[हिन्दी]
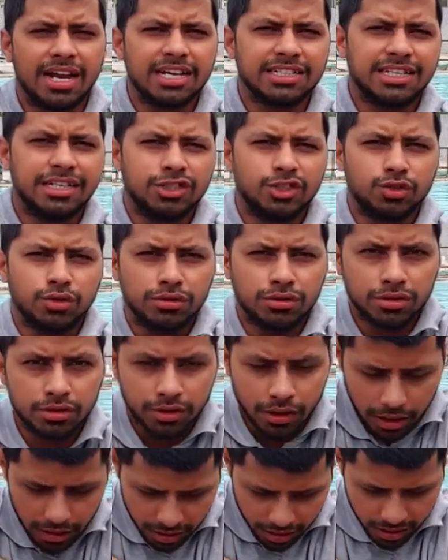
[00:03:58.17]
हल्का सा
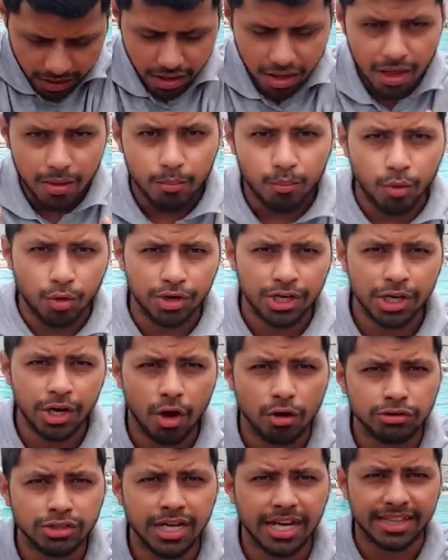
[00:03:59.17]
बॉडी
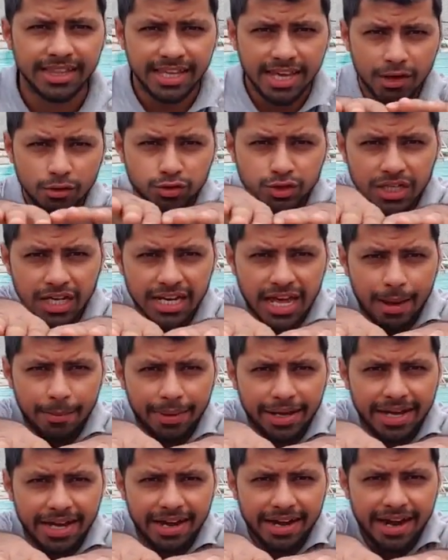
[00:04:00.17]
डाउन जाती है उसके लिए
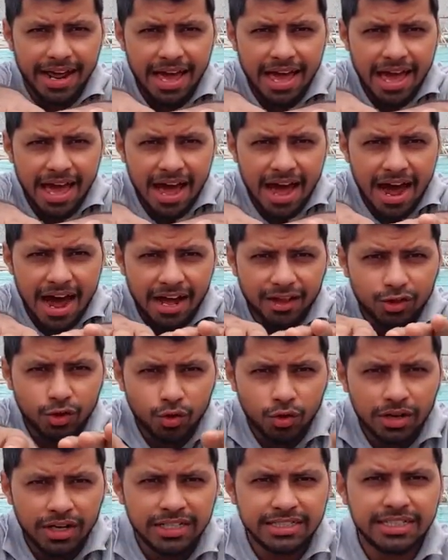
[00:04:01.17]
आपने क्या करना है
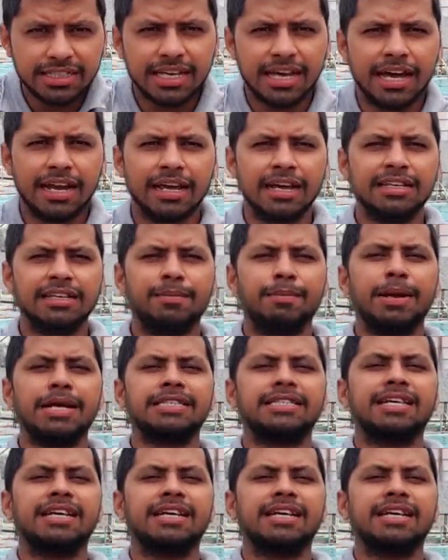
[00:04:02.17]
को नीचे से हल्का सा प्रेस